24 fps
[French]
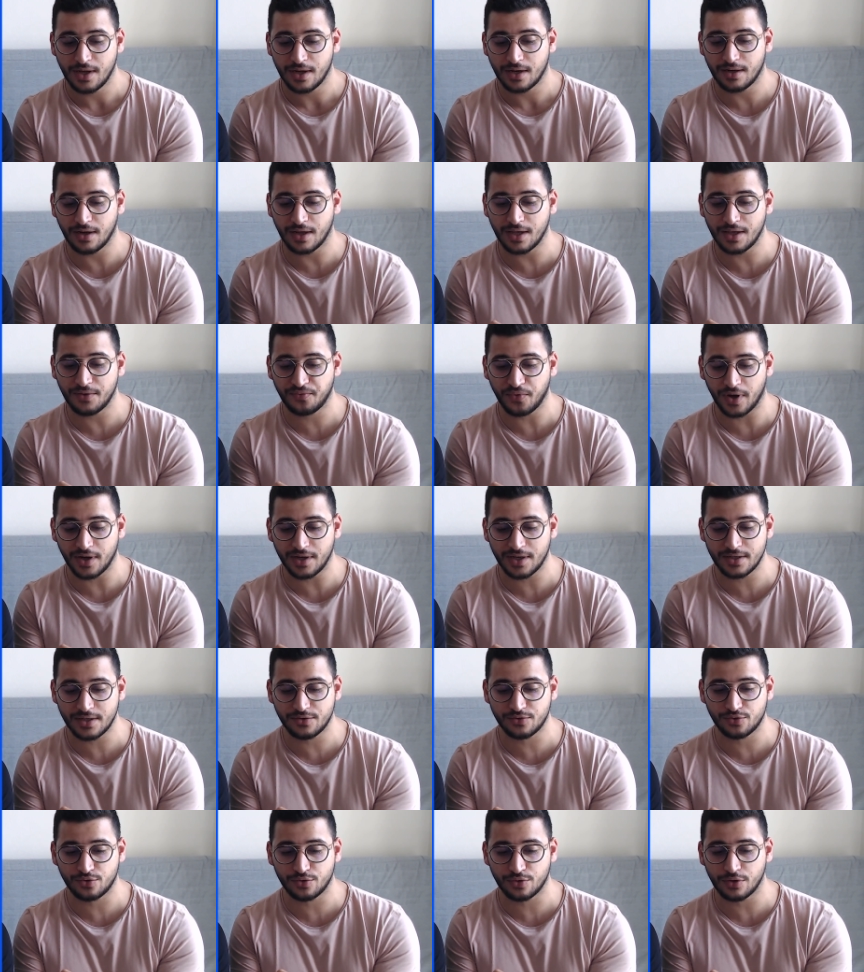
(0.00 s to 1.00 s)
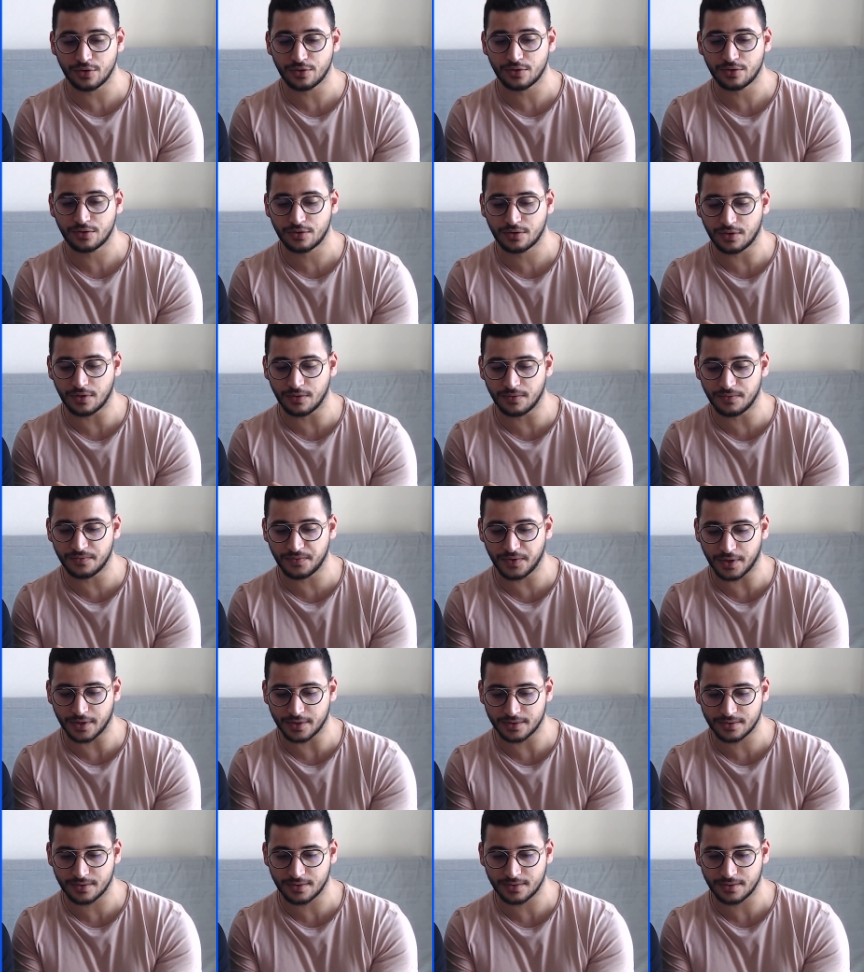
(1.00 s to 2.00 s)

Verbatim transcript: Là, il faut aller sur Convert.